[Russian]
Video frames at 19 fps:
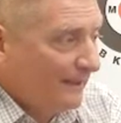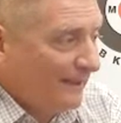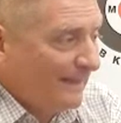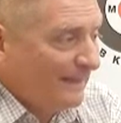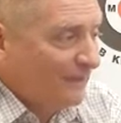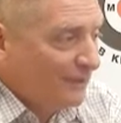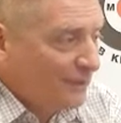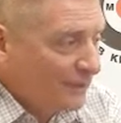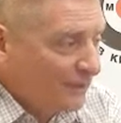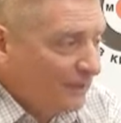
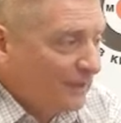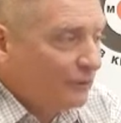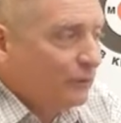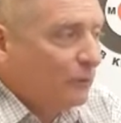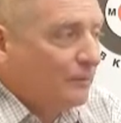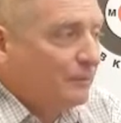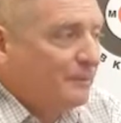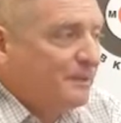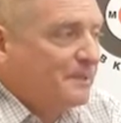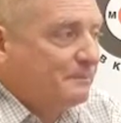это не те,
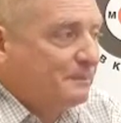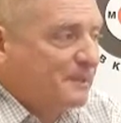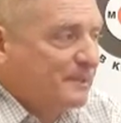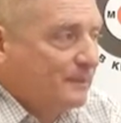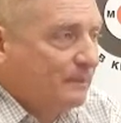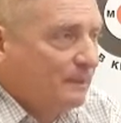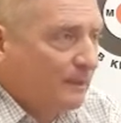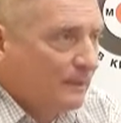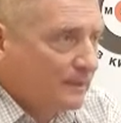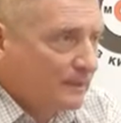которые
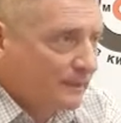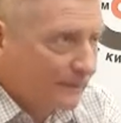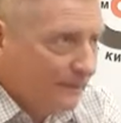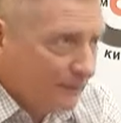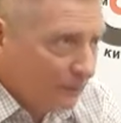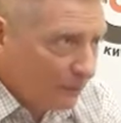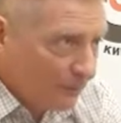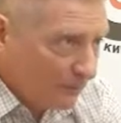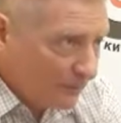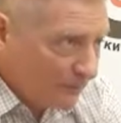приспособленцы,
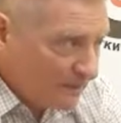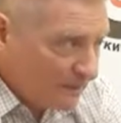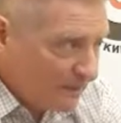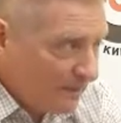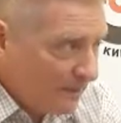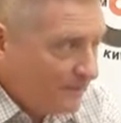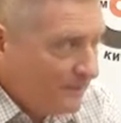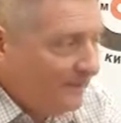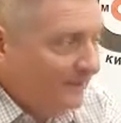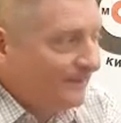которые
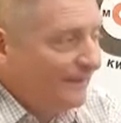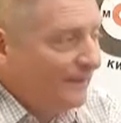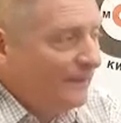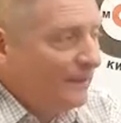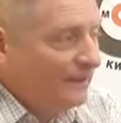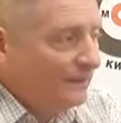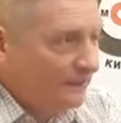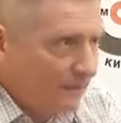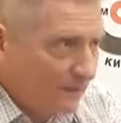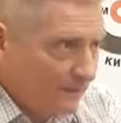присоединяются к
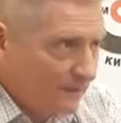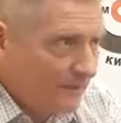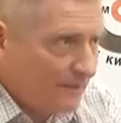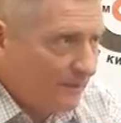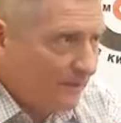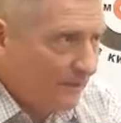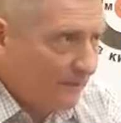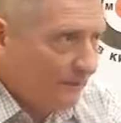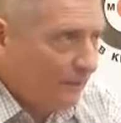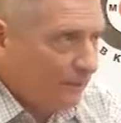«Единой России».